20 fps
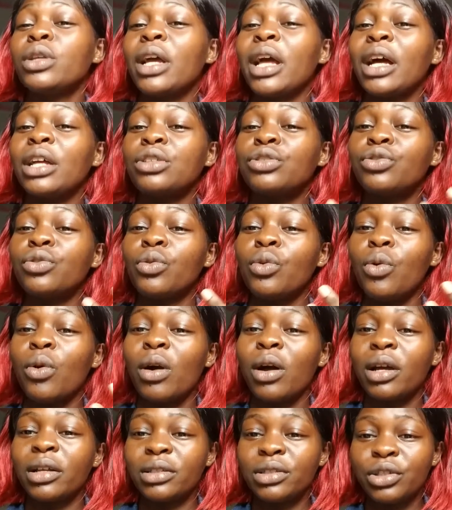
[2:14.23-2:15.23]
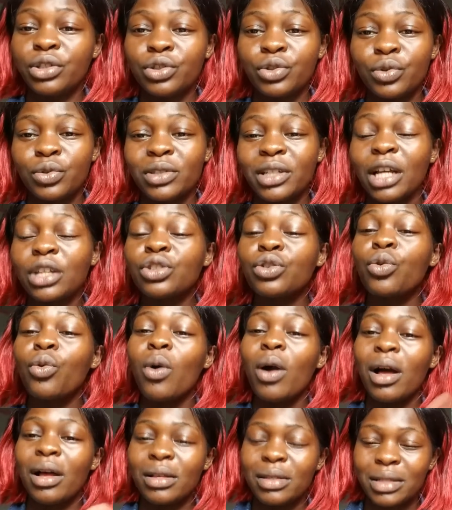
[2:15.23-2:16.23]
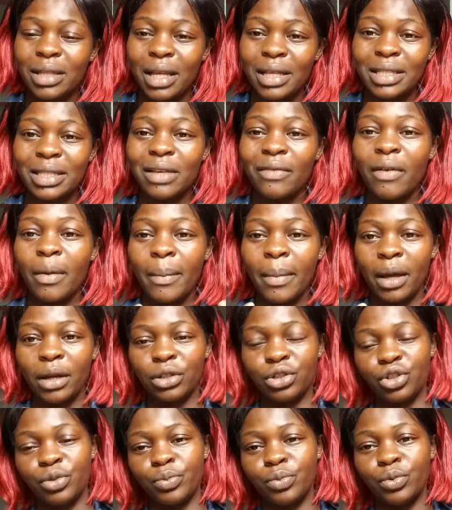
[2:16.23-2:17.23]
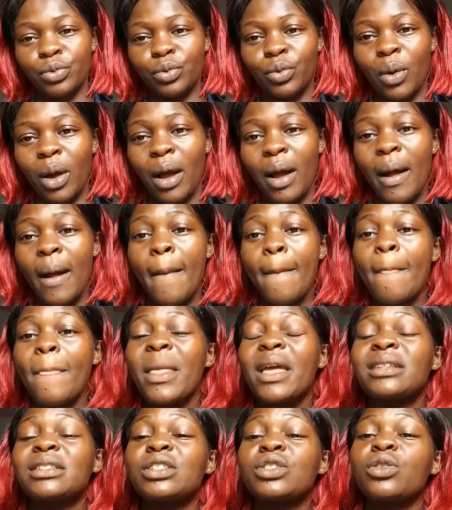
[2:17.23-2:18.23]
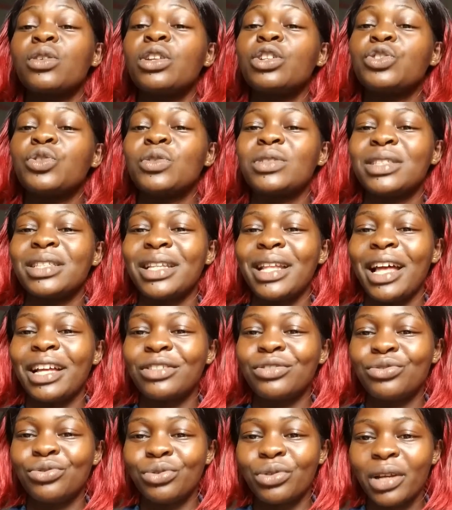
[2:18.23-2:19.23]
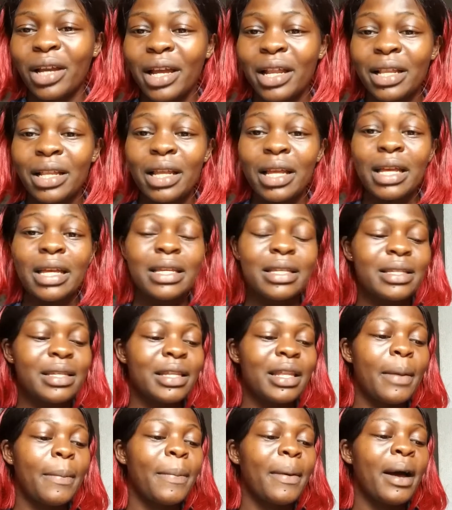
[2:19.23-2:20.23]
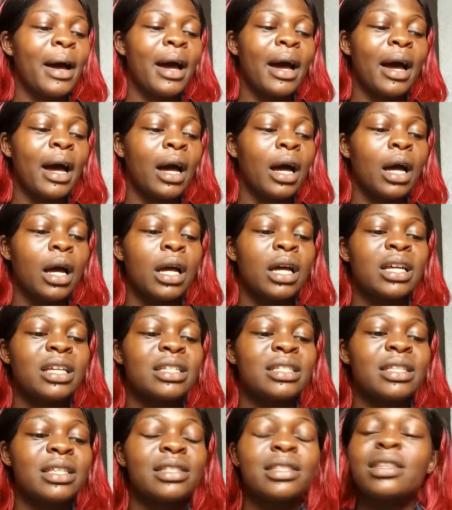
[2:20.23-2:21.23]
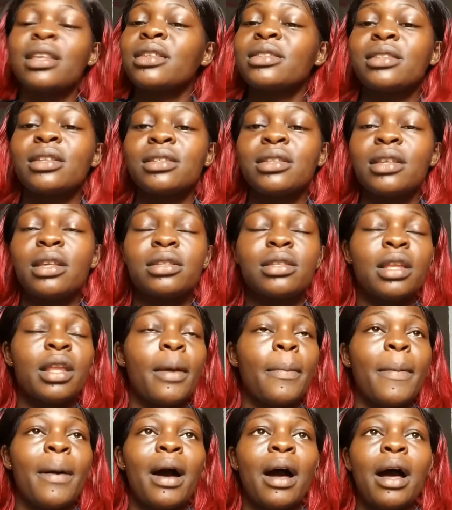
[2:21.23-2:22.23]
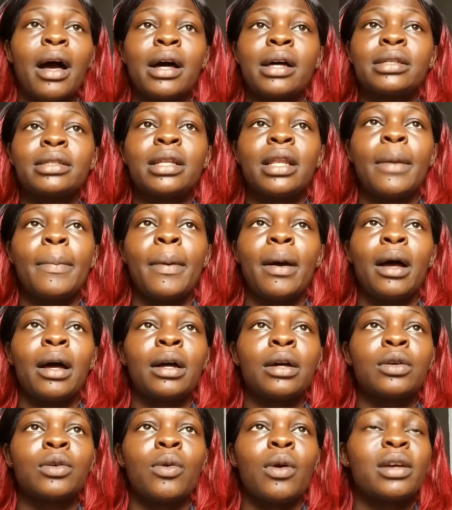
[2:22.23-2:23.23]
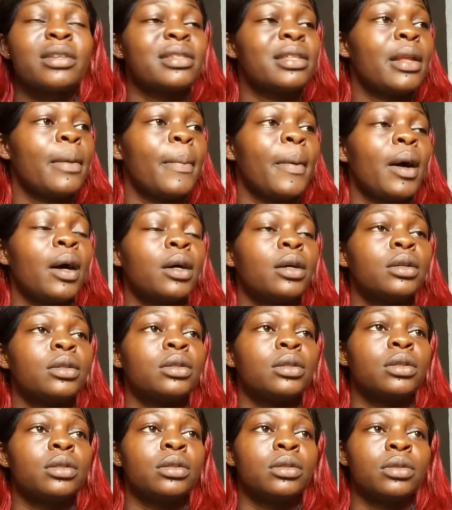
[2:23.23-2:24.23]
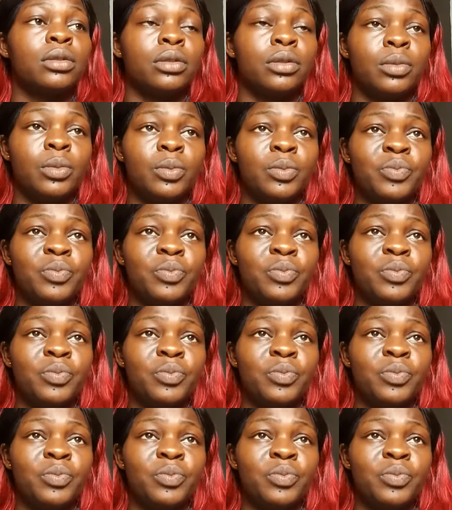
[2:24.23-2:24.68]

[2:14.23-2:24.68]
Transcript: Quand tu crois en ces choses, quand tu crois en ça, ça va marcher pour toi. Et ce sont des choses naturelles. Ce n'est pas, ce n'est pas, ce n'est pas quoi, ce n'est pas, euh, euh, euh,